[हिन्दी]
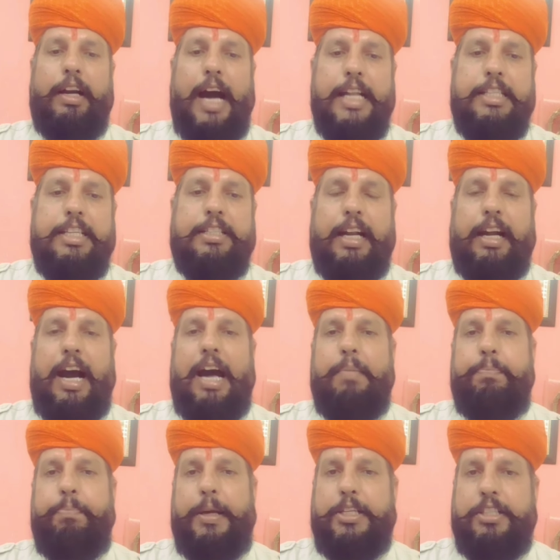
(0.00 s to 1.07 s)
राज्य
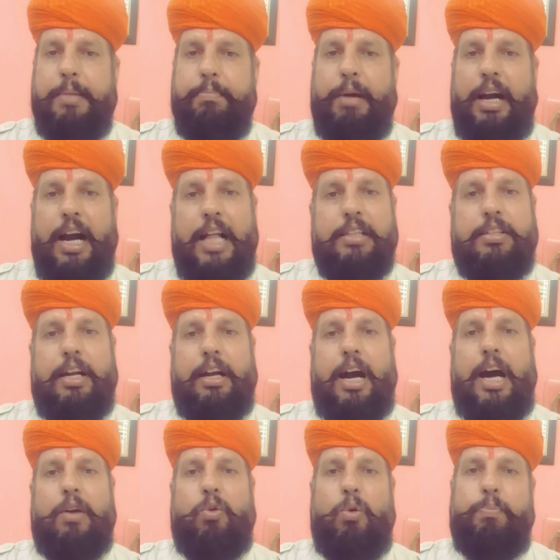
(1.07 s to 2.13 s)
सरकार पश्चिम बंगाल
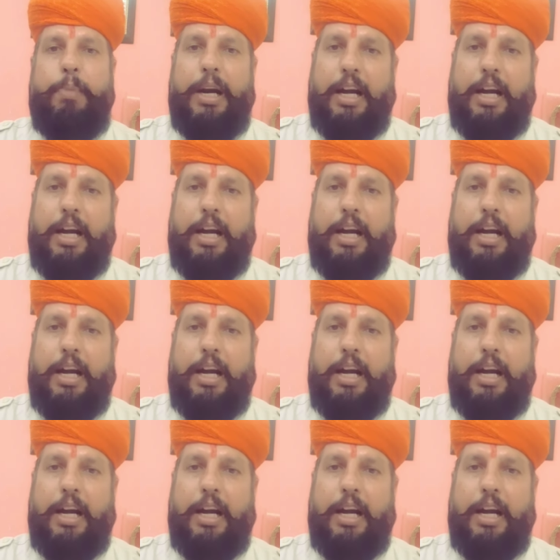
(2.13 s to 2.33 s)
सरकार को